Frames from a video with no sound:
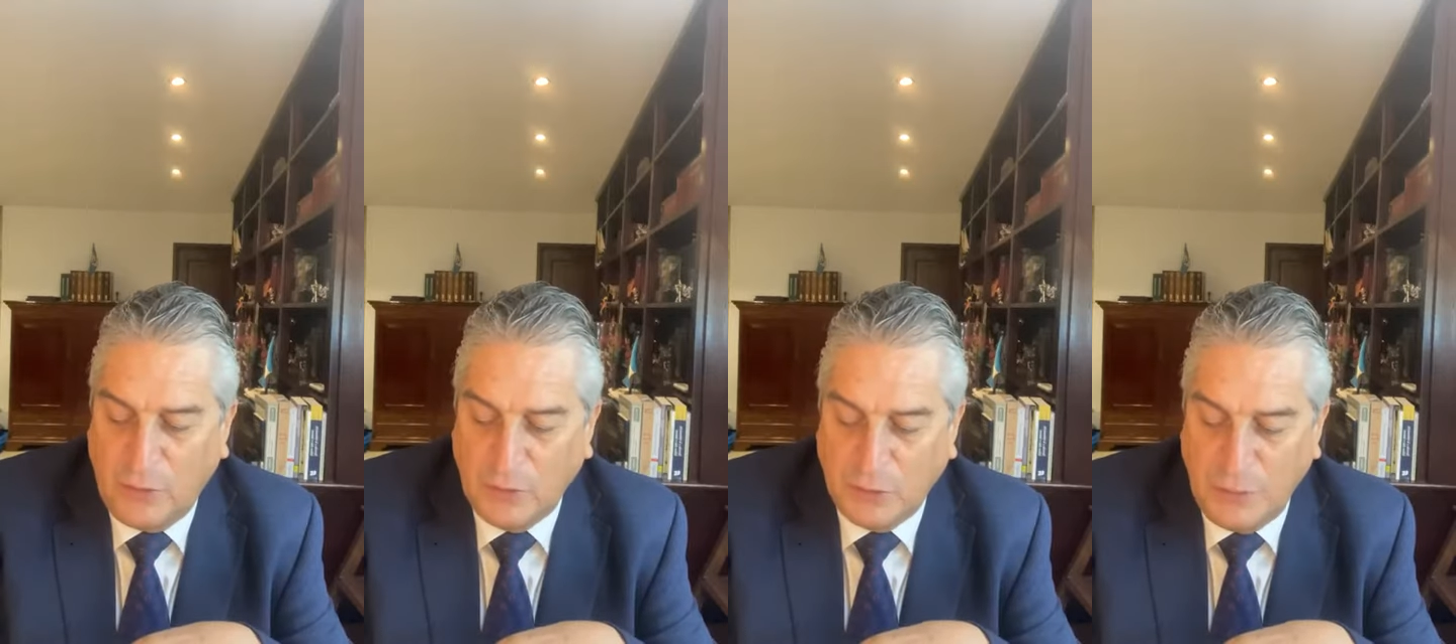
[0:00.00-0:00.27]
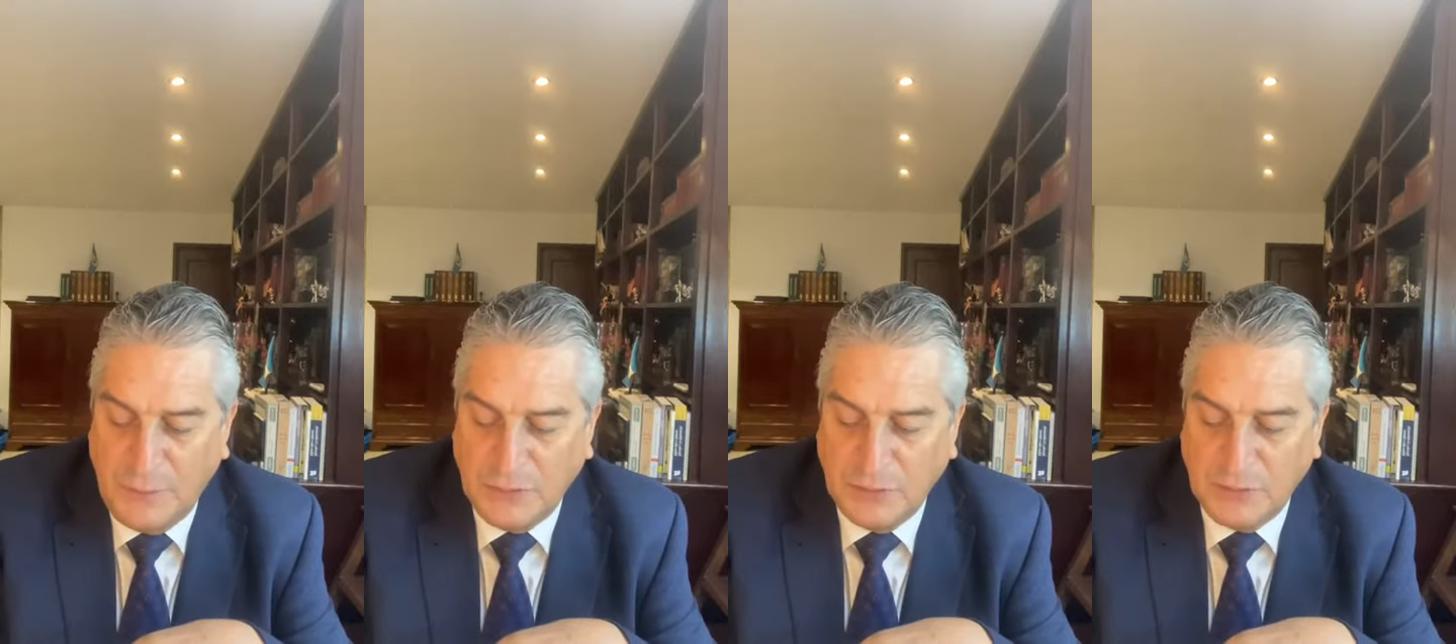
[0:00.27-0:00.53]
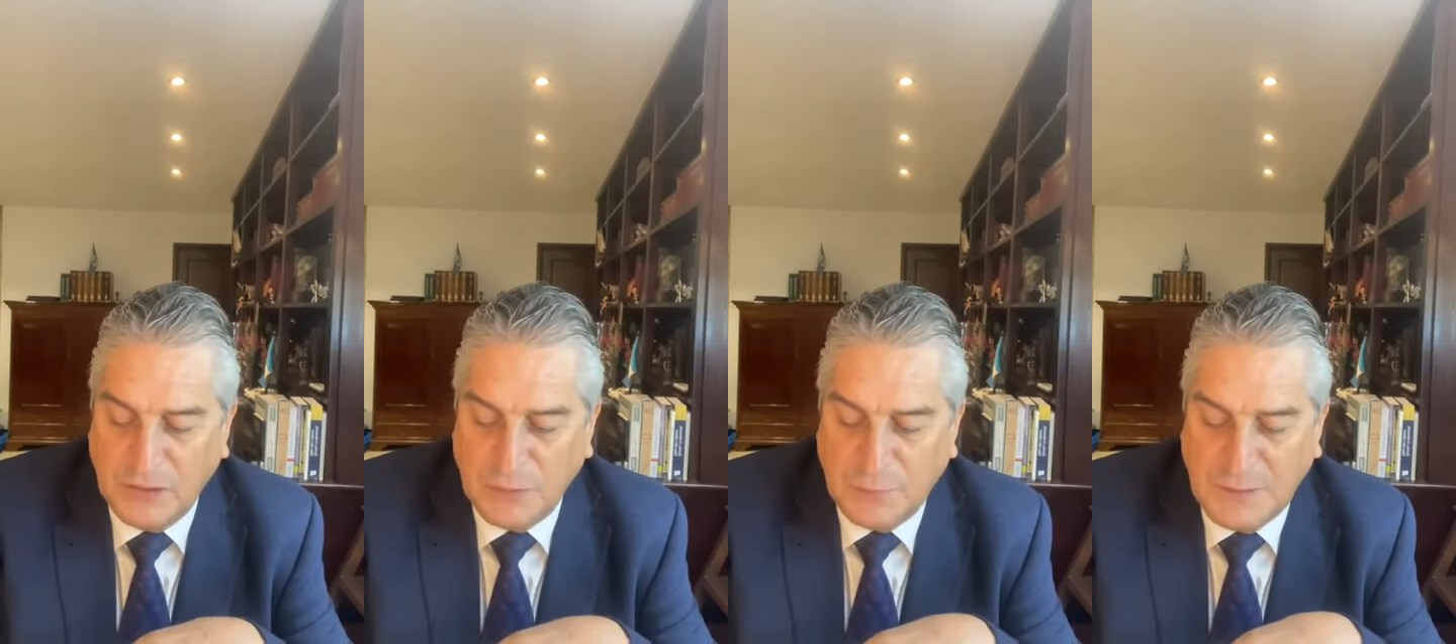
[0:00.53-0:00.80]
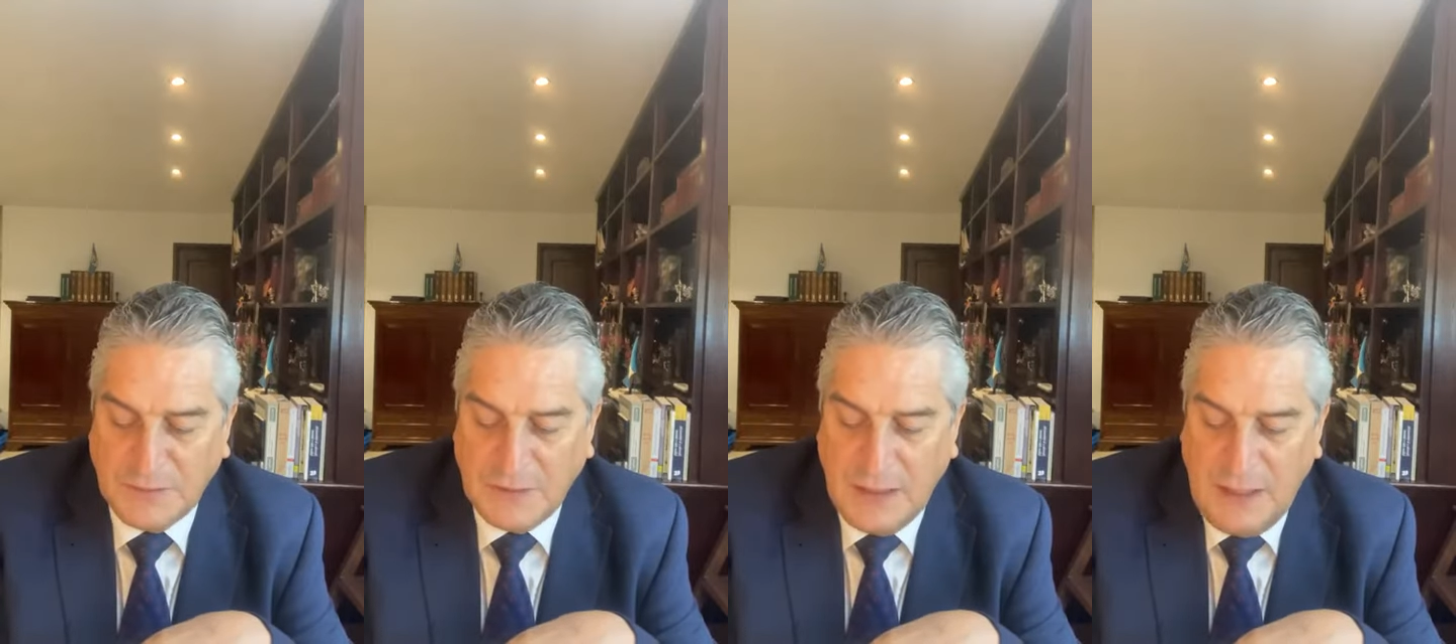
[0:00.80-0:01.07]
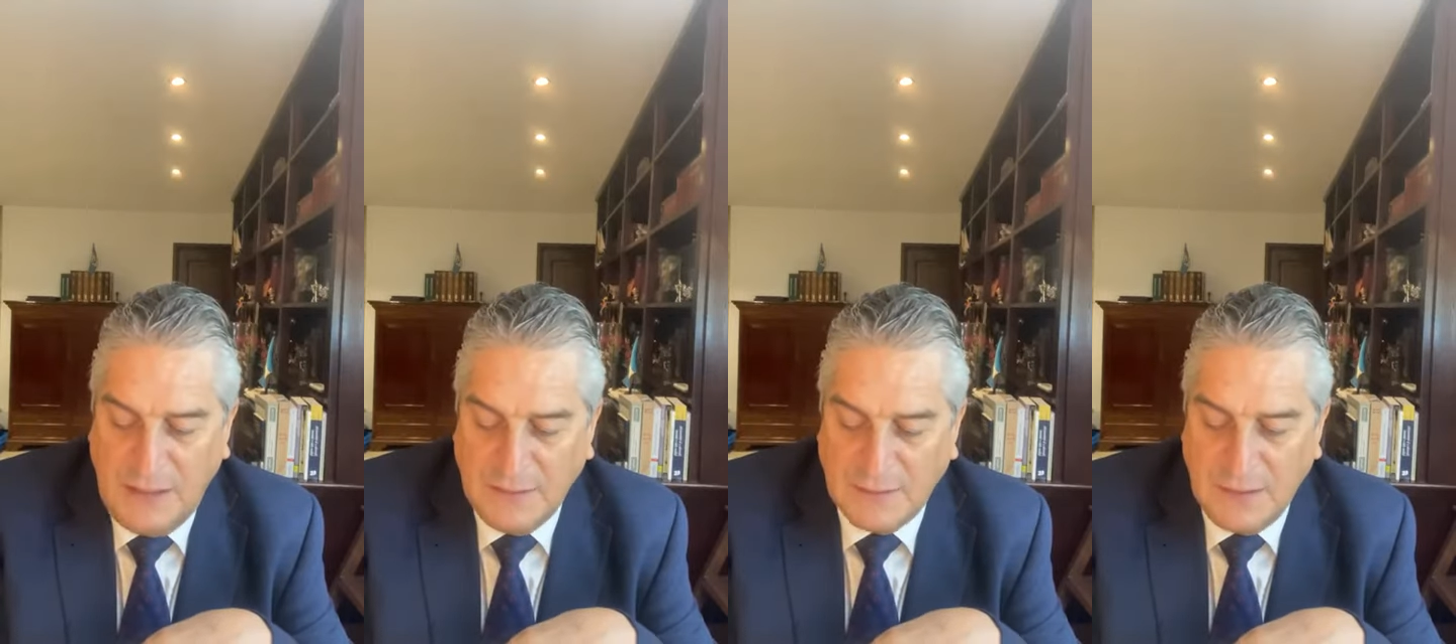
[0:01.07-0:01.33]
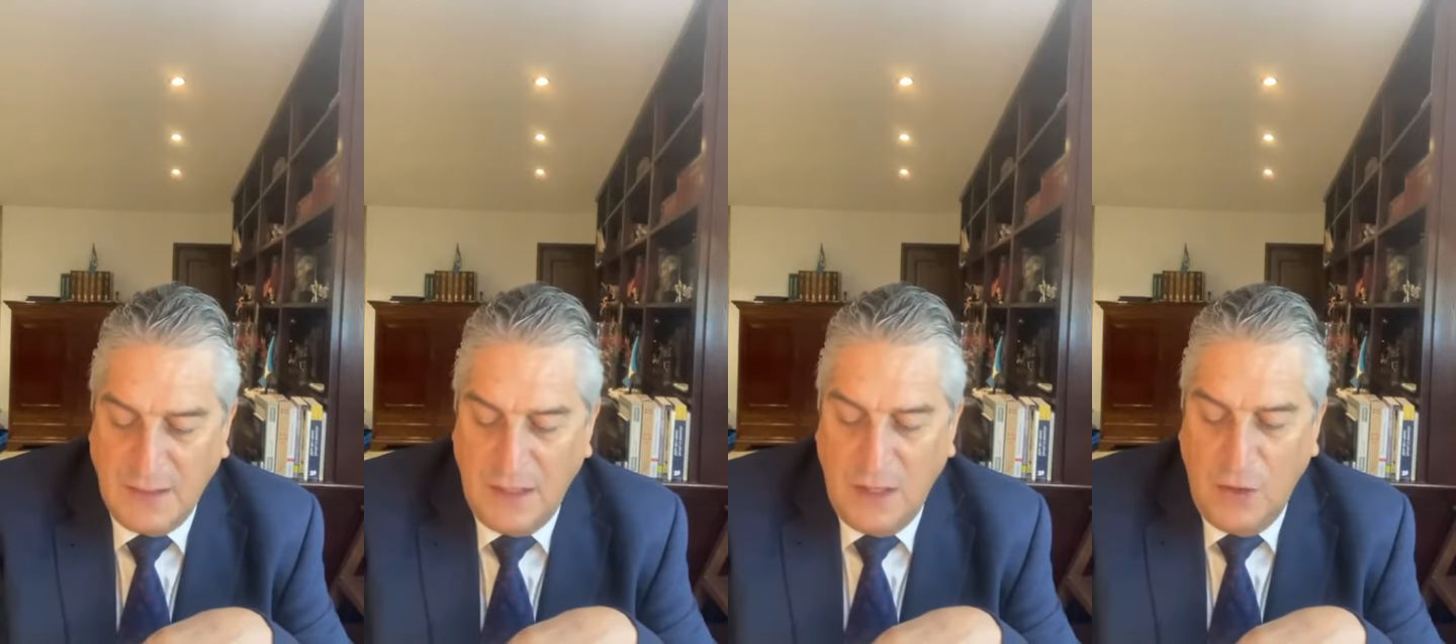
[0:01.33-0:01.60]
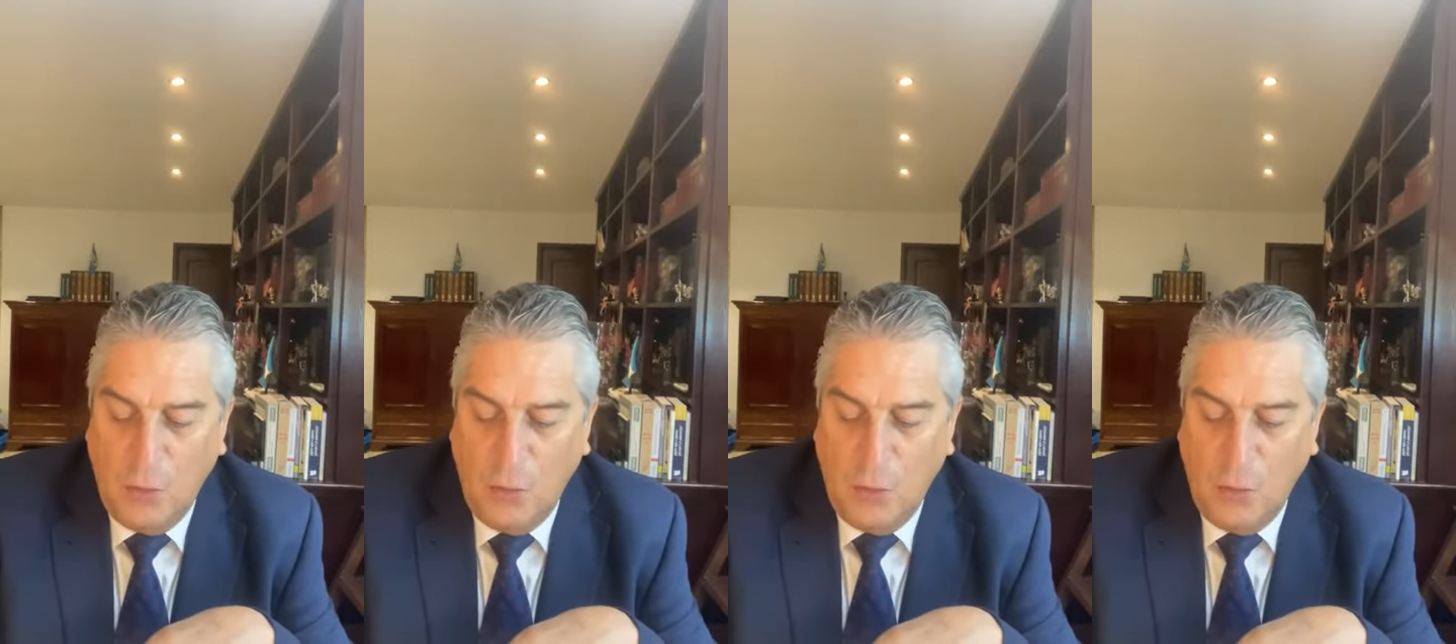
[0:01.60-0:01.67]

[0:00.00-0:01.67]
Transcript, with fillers: conocimientos especiales